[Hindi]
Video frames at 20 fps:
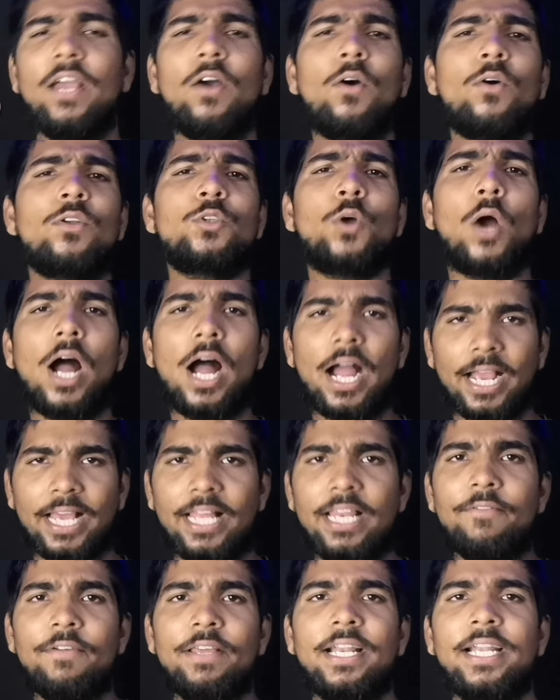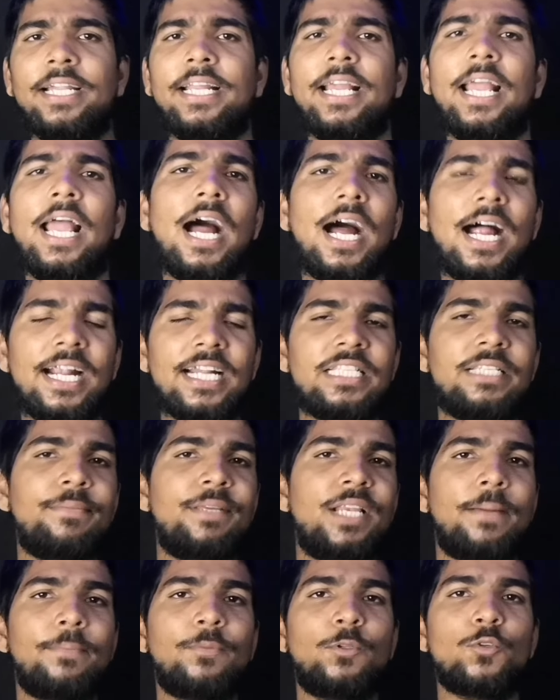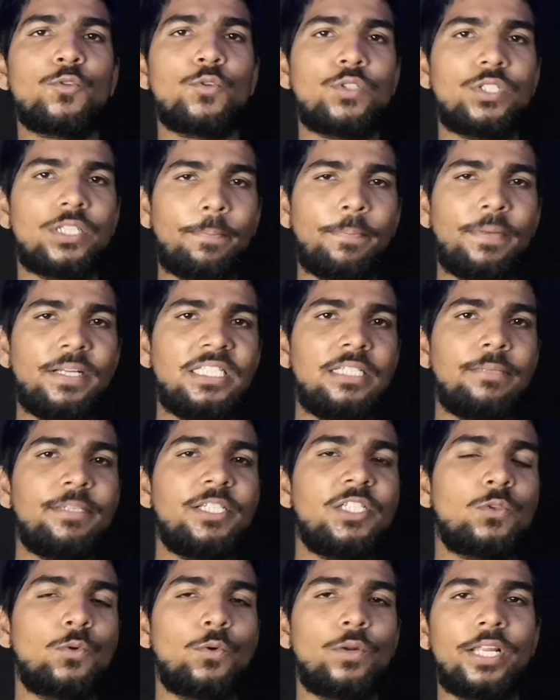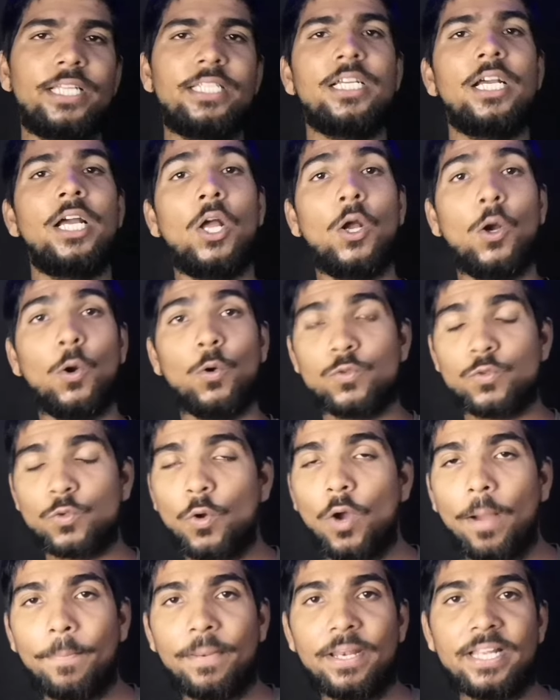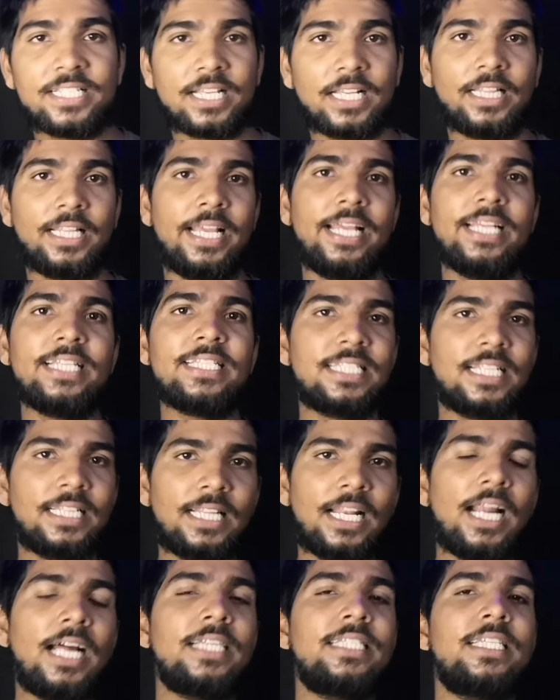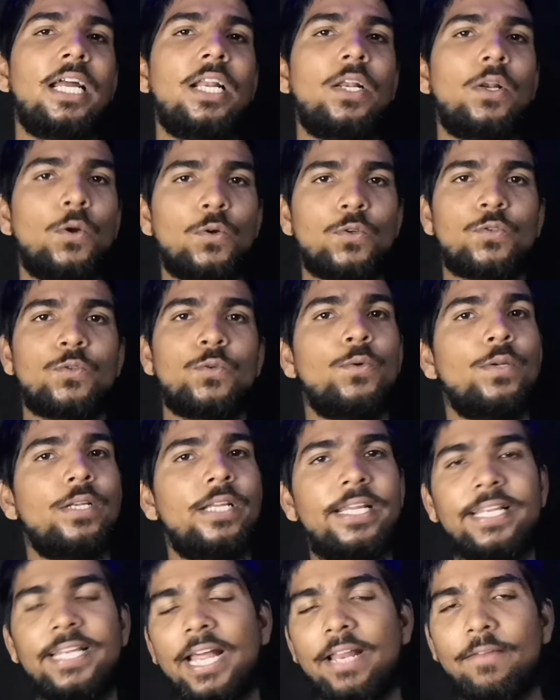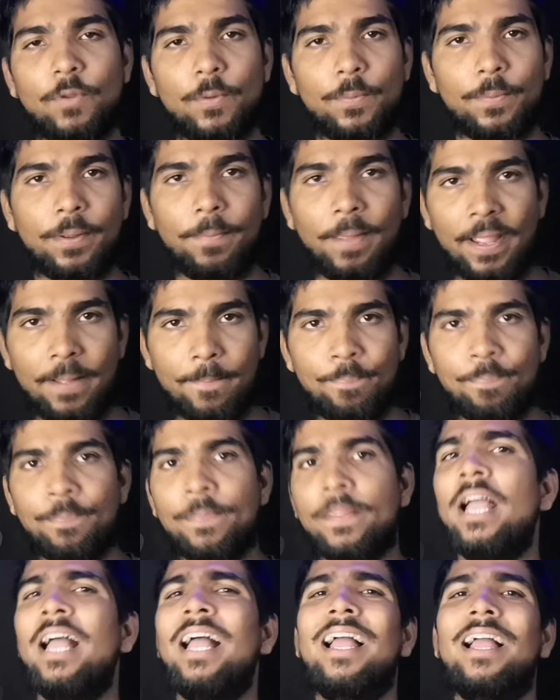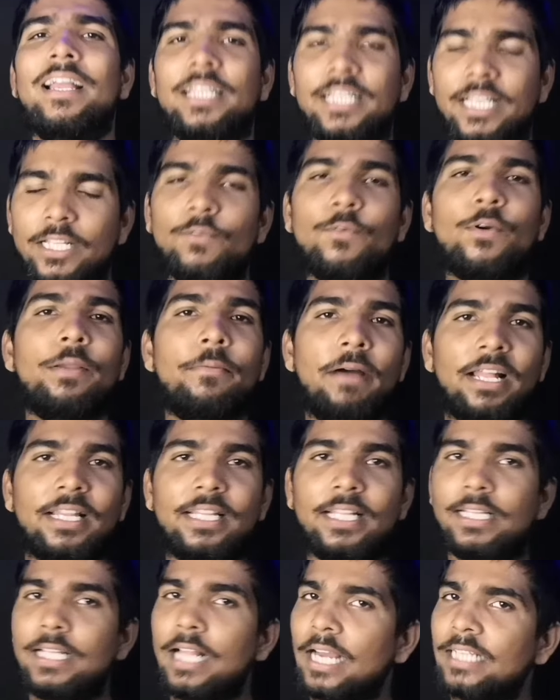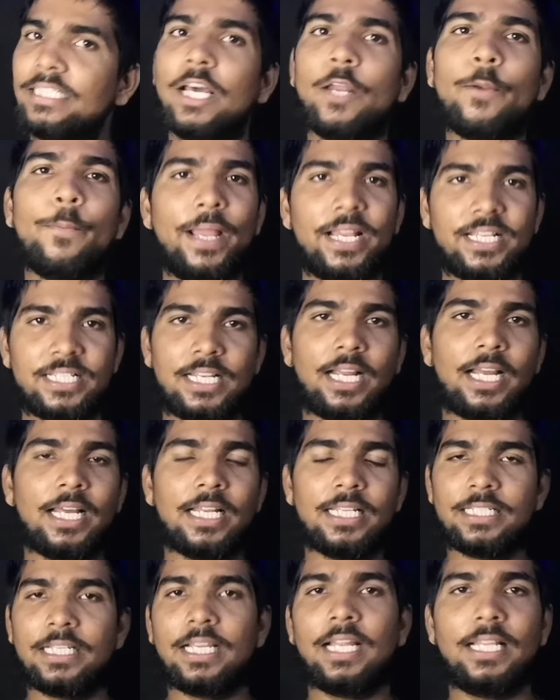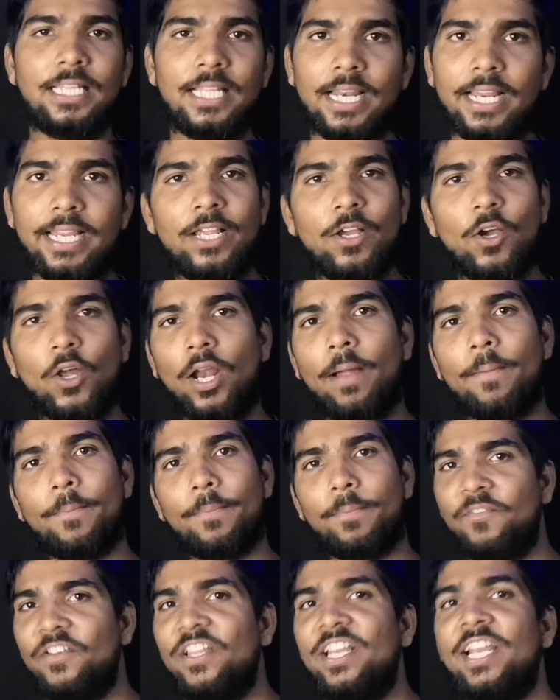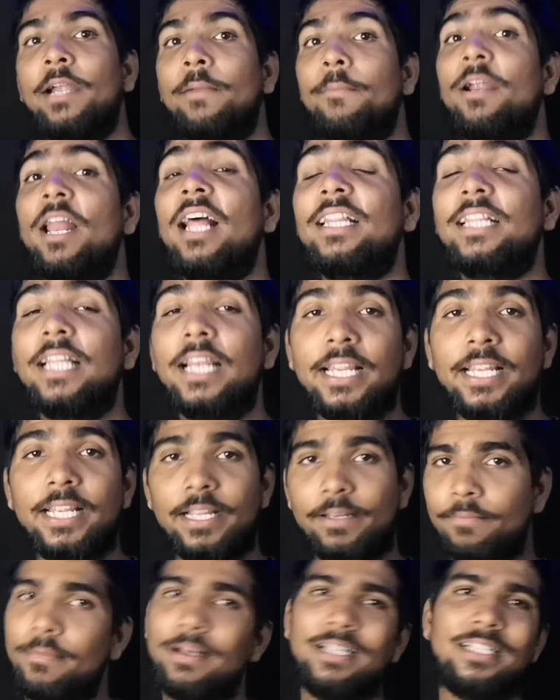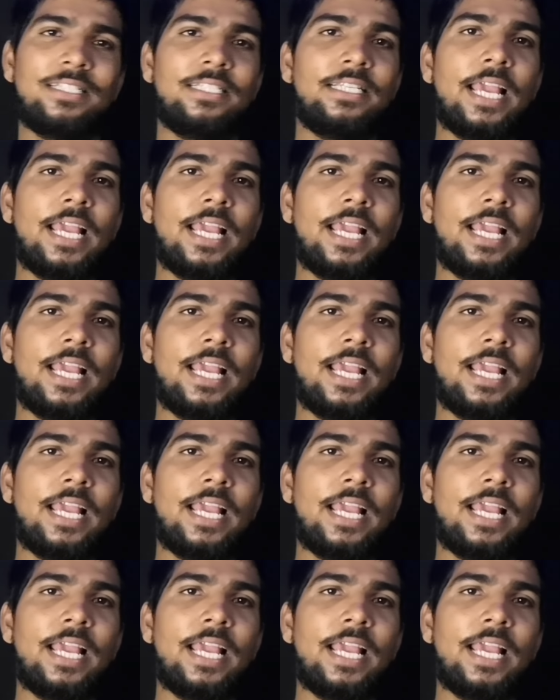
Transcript: और जो आखिरी वेरिएंट है आठ जी रैम दो सौ स्टोरेज उसको आप ले सकते हैं सत्रह रुपये में ये तो वही बात है हज़ार रुपये एक्स्ट्रा खर्च करते रहिए और आप वेरिएंट बढ़ाते रहिए बस